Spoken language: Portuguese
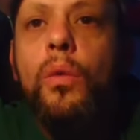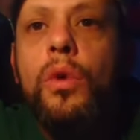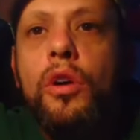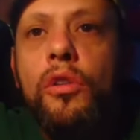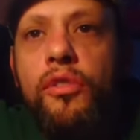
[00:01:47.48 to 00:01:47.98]
o
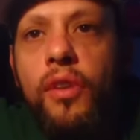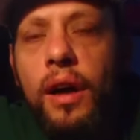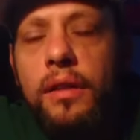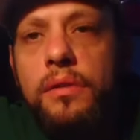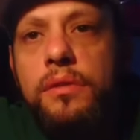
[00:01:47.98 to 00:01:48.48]
que eu
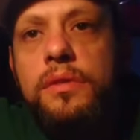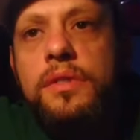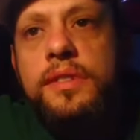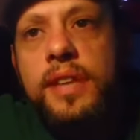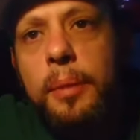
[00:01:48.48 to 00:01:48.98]
falo
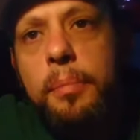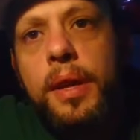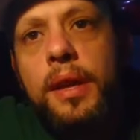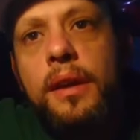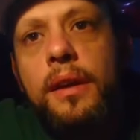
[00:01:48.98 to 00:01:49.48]

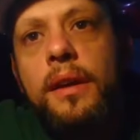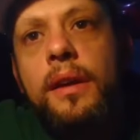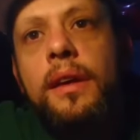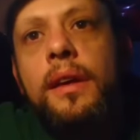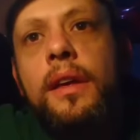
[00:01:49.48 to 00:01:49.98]
sempre
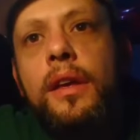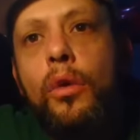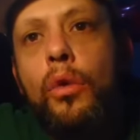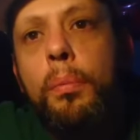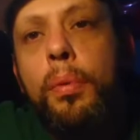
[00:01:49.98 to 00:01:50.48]

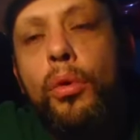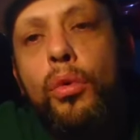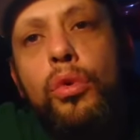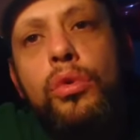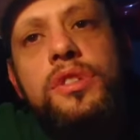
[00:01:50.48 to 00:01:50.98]
eu
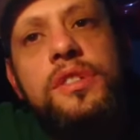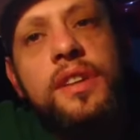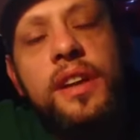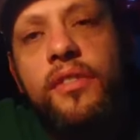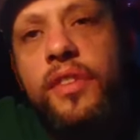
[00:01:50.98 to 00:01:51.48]
procuro
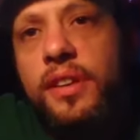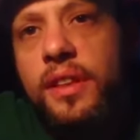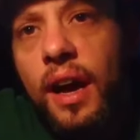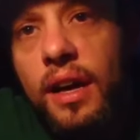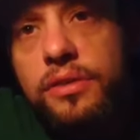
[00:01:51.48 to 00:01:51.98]
dizer a
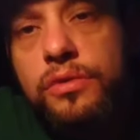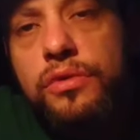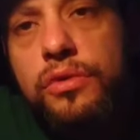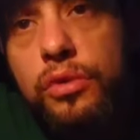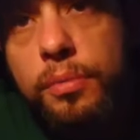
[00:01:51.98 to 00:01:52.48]
verdade
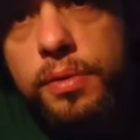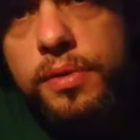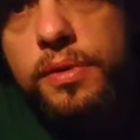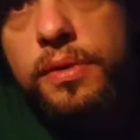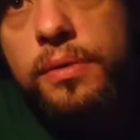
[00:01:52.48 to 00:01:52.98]
nos
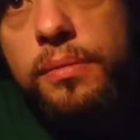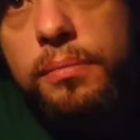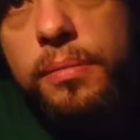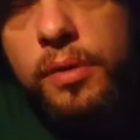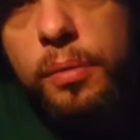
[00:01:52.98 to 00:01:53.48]
grupos,
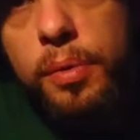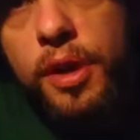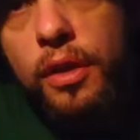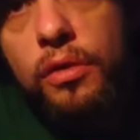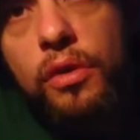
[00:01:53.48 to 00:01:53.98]
mesmo
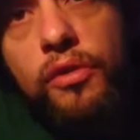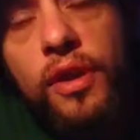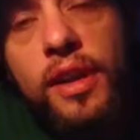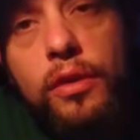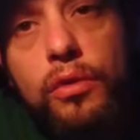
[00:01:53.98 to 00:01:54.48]
porque eu não
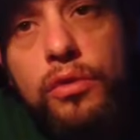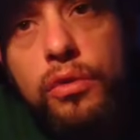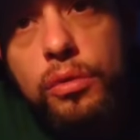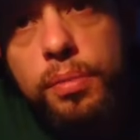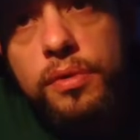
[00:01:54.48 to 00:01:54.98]
falei nos
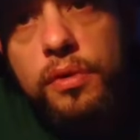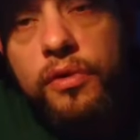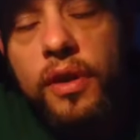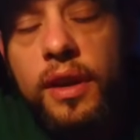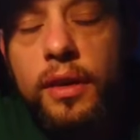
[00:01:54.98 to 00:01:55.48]
grupos, eu
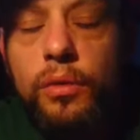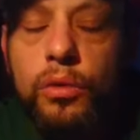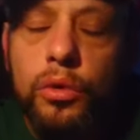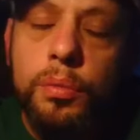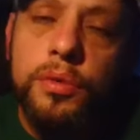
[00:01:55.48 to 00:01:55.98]
falei num
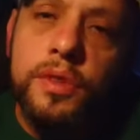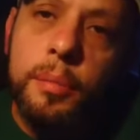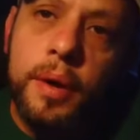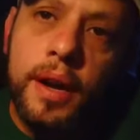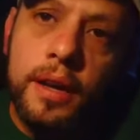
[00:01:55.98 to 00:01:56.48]
grupo
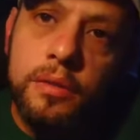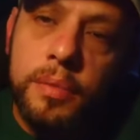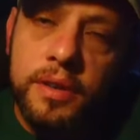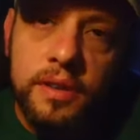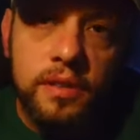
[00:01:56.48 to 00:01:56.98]
separado,
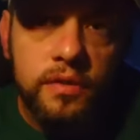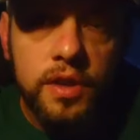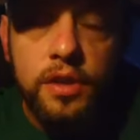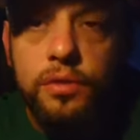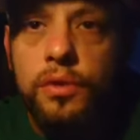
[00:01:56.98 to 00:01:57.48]
mas esse
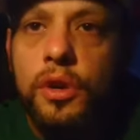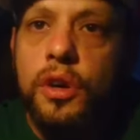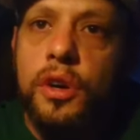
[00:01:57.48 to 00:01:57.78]
vídeo